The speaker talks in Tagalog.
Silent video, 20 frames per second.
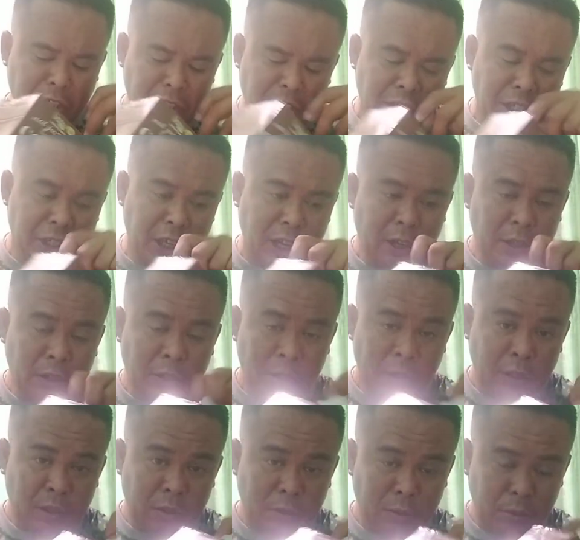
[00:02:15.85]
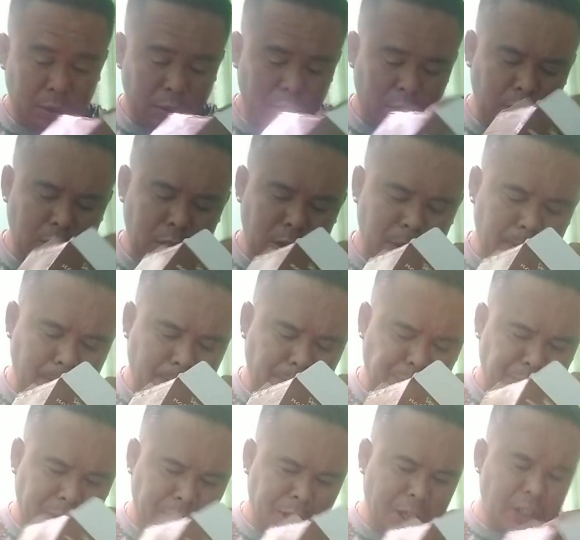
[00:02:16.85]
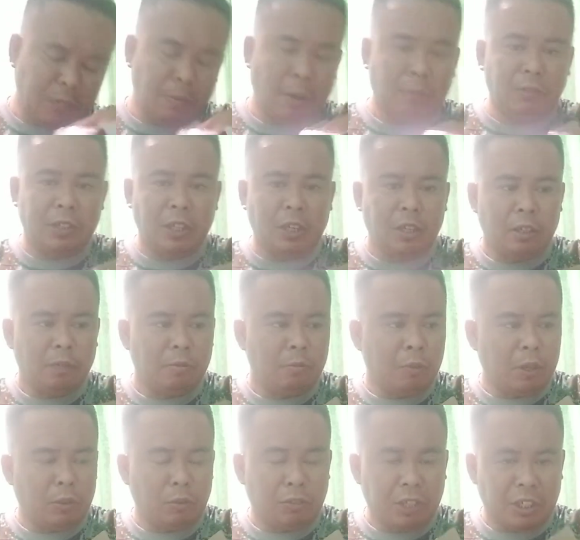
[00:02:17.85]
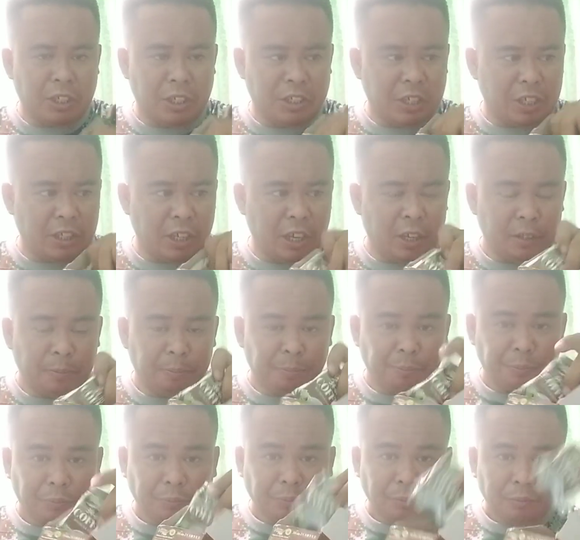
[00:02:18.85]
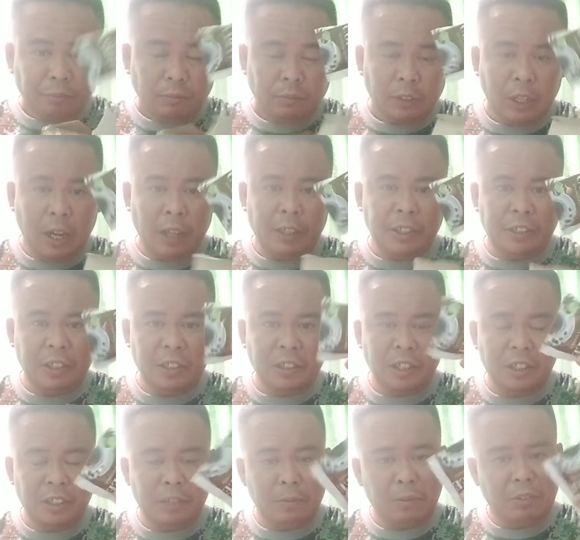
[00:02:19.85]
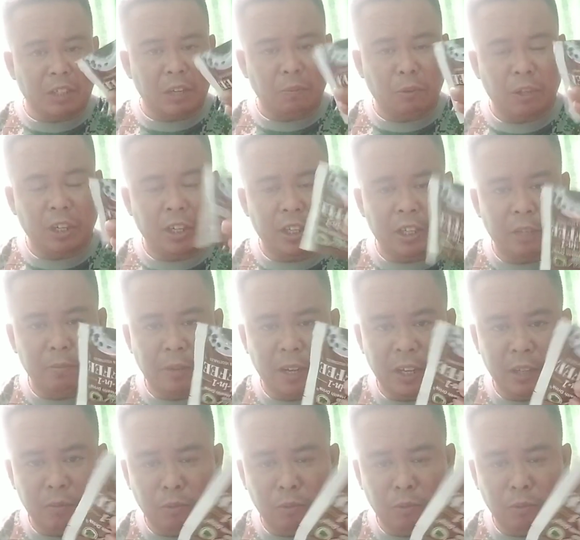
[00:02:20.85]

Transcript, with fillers: sisya yes ma'am sir may 20 sa sisya ang isang sasimang sir pwede i-divide